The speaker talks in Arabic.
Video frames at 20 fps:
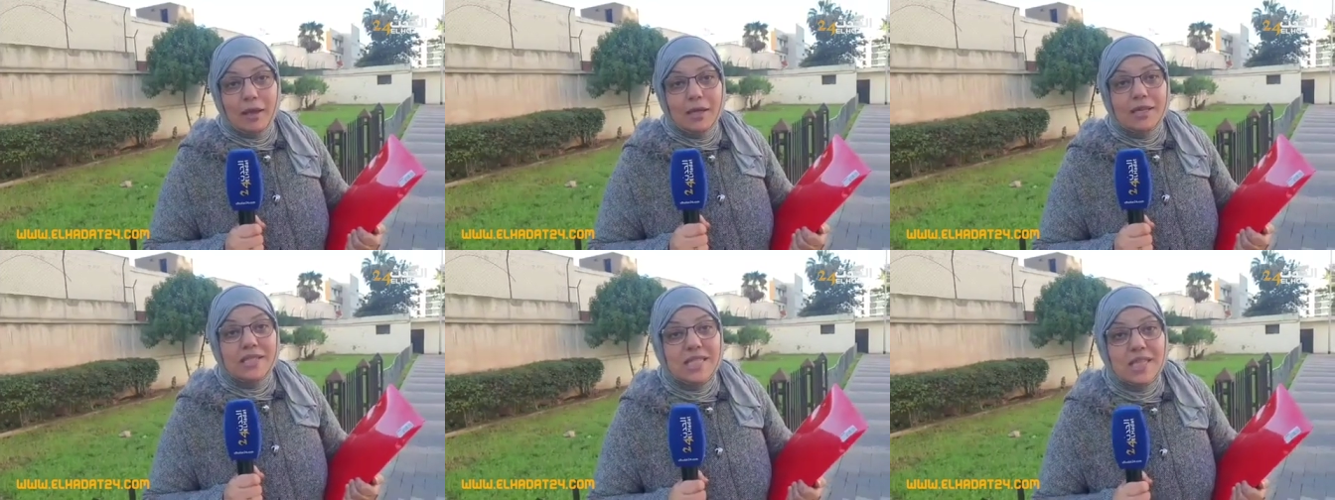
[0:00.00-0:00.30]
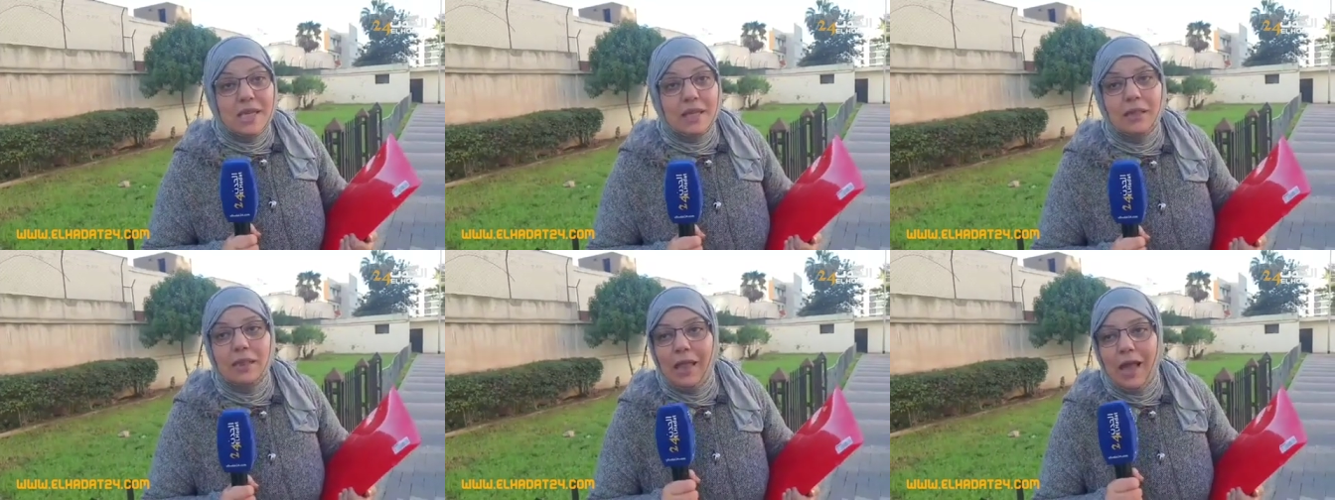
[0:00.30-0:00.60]

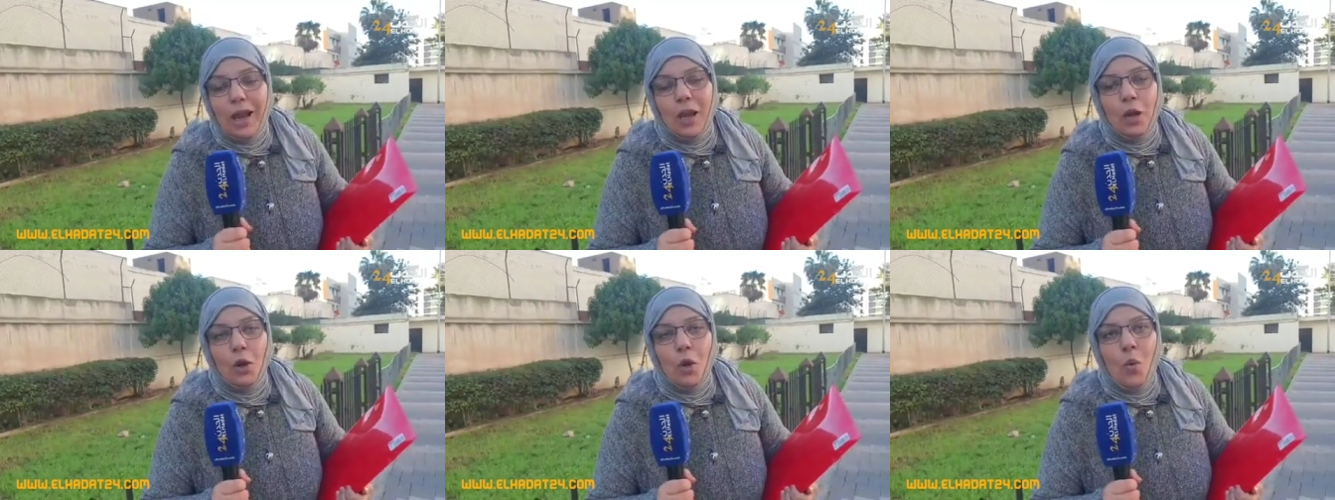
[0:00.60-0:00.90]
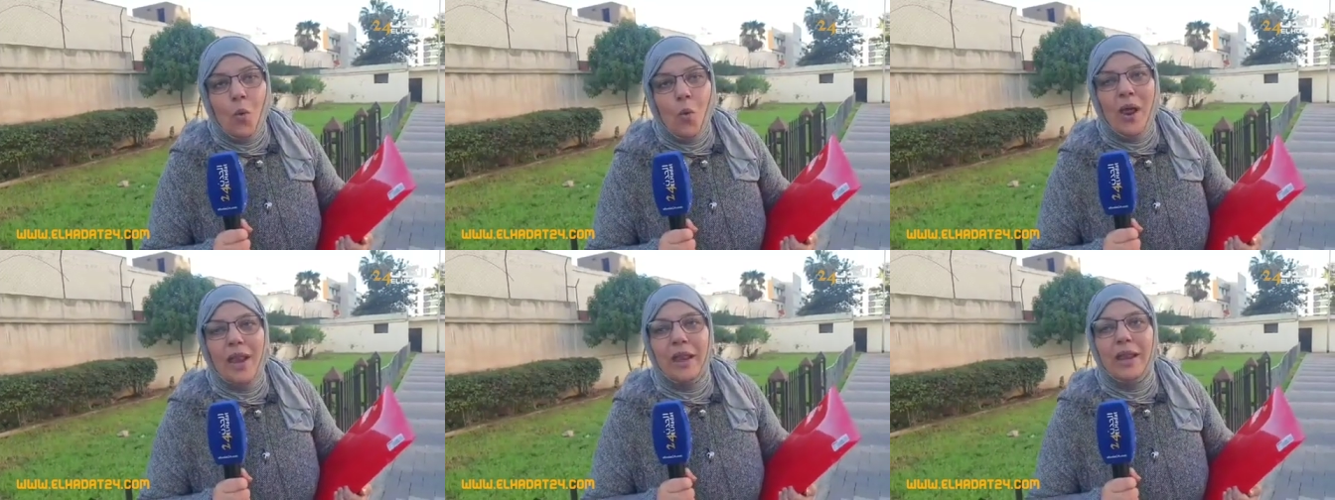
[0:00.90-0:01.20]
السيد النهار
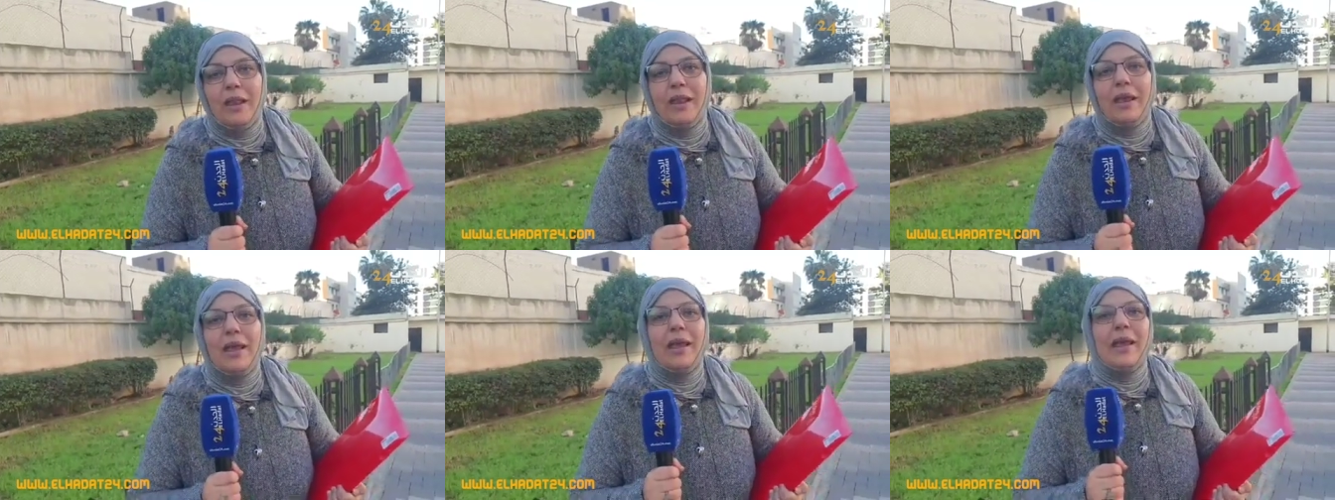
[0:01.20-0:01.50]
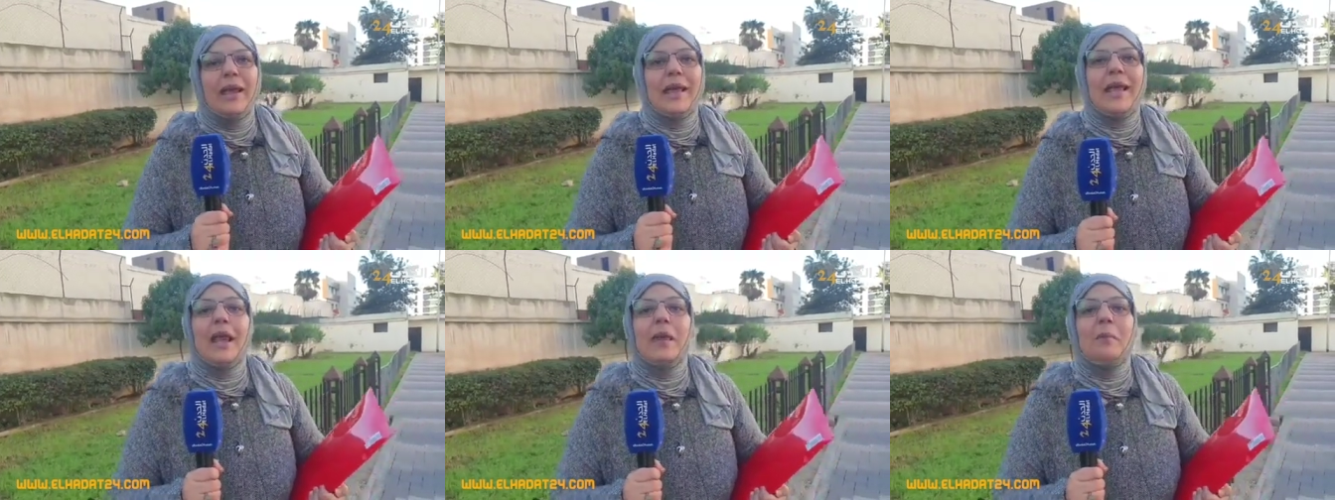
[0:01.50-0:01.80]
الاول
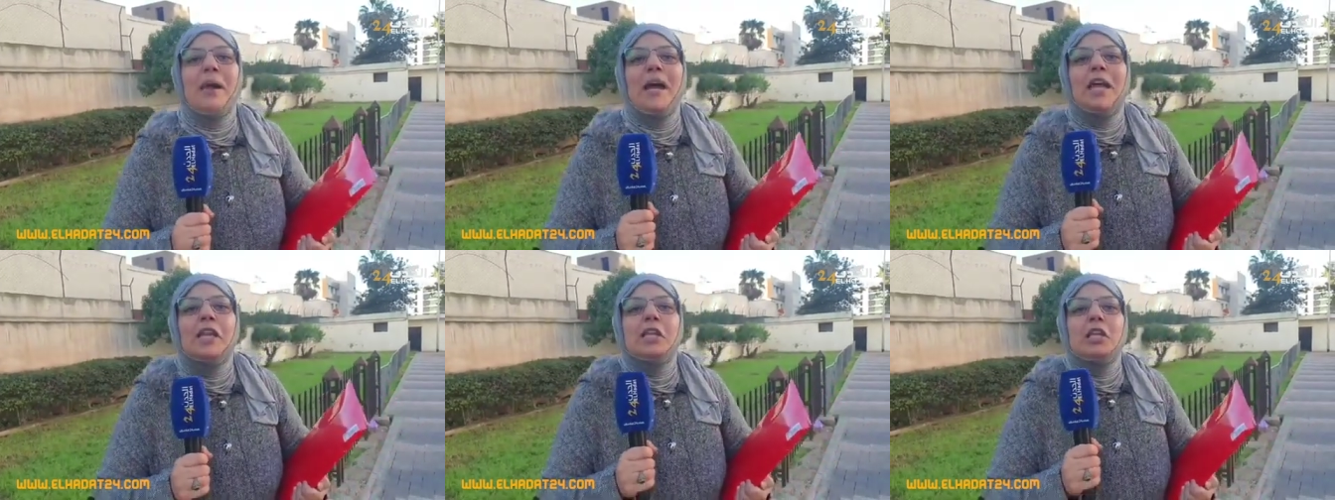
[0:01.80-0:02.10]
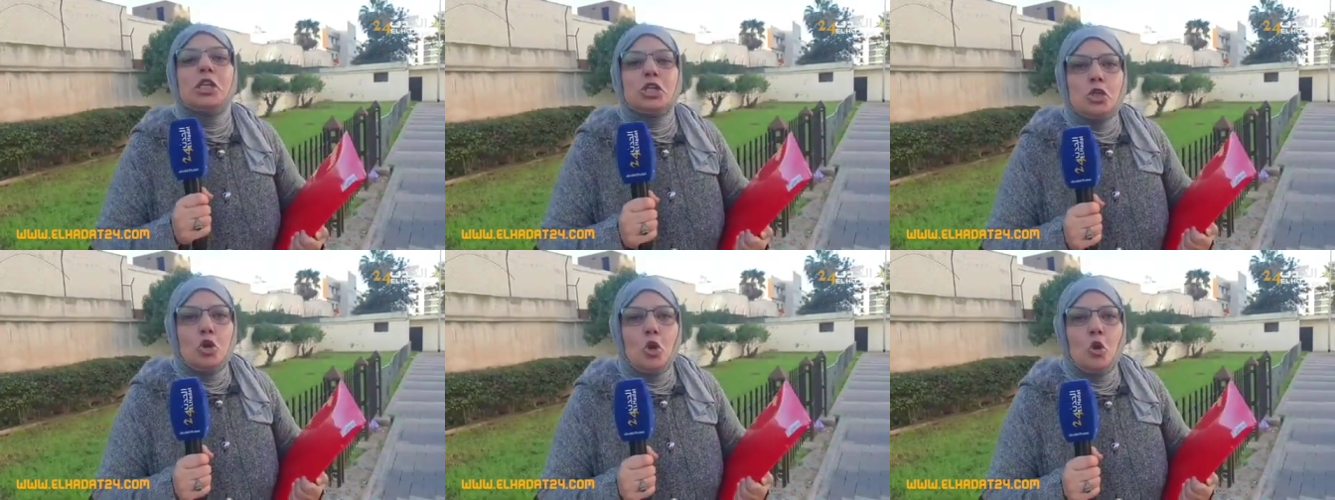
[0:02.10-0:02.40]
قالك ما عنديش